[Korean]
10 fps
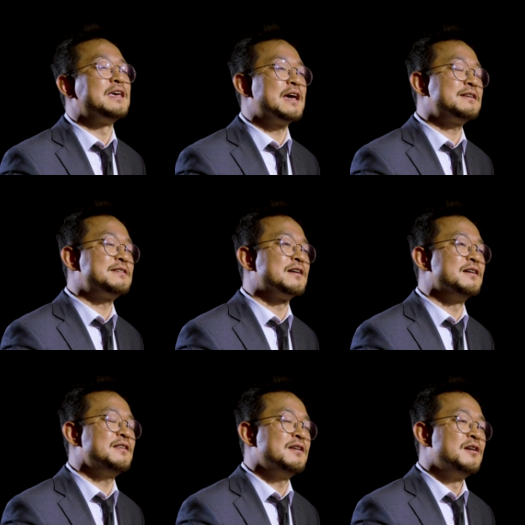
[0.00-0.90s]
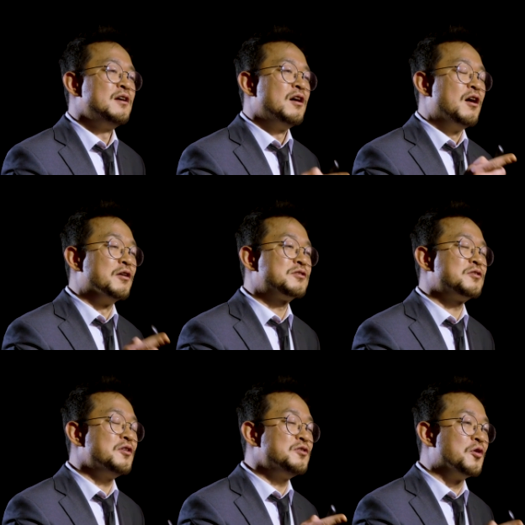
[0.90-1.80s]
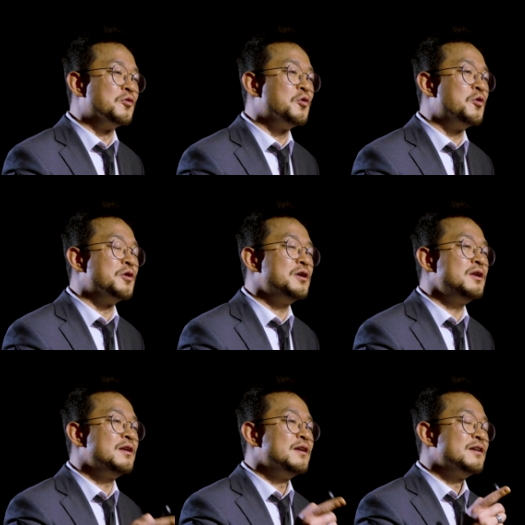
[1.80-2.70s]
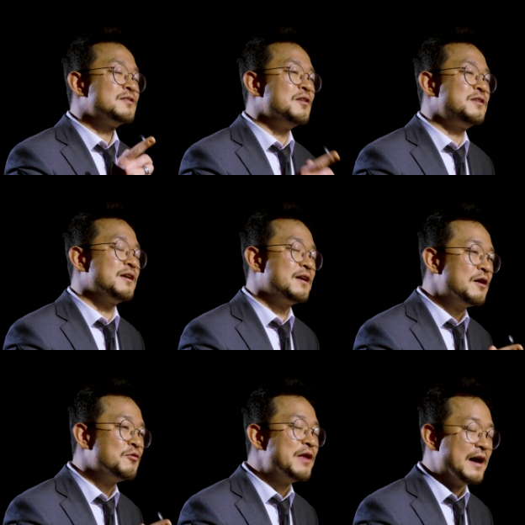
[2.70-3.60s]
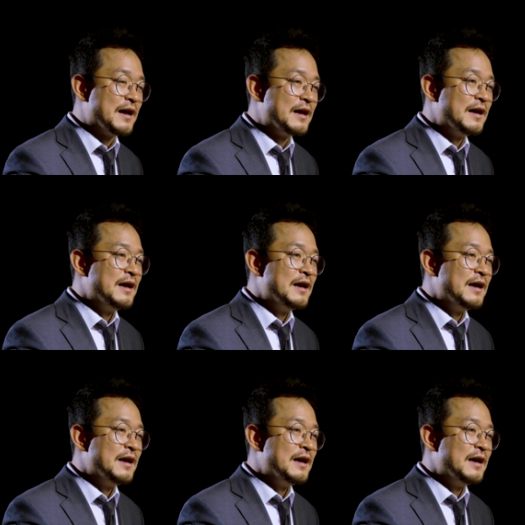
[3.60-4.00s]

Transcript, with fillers: 이 학생은 어떤 전공을 선택했구나